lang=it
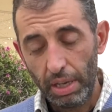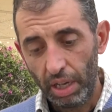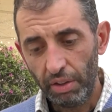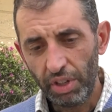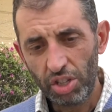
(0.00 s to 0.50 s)

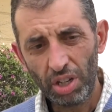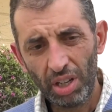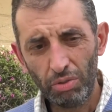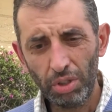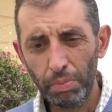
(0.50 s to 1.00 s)
E
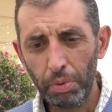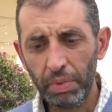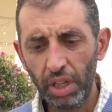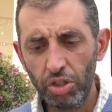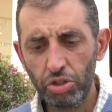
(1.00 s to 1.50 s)
invece lunedì
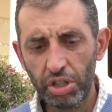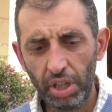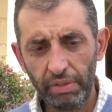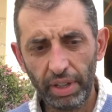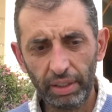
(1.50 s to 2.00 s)
pomeriggio ci è
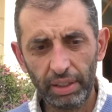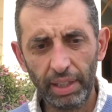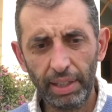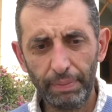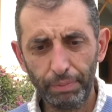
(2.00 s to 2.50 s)

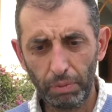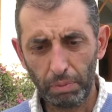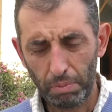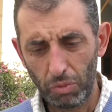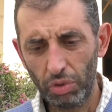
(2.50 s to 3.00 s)
arrivata
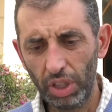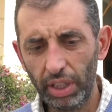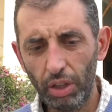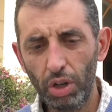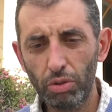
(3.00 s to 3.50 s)
una
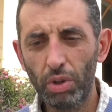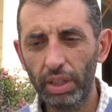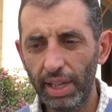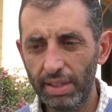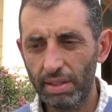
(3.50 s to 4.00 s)
tegola
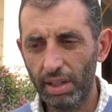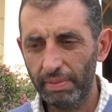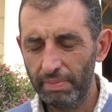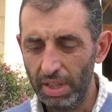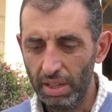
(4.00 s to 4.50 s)
sulla testa
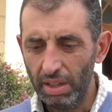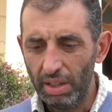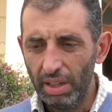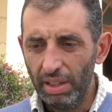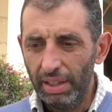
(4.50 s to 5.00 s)

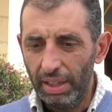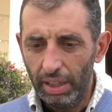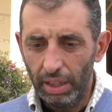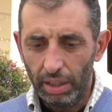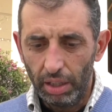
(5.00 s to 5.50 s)

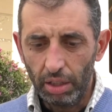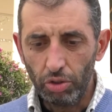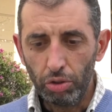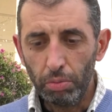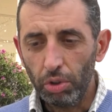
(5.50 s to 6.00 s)
che
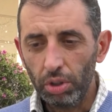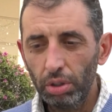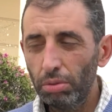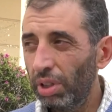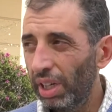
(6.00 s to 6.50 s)
sono
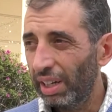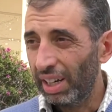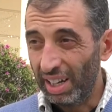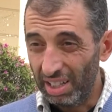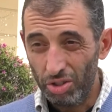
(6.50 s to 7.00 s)
morti due
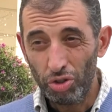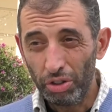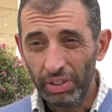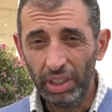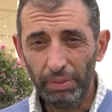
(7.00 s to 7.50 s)
ragazzi
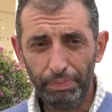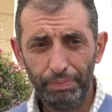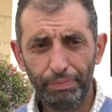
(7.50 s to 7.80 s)
giovani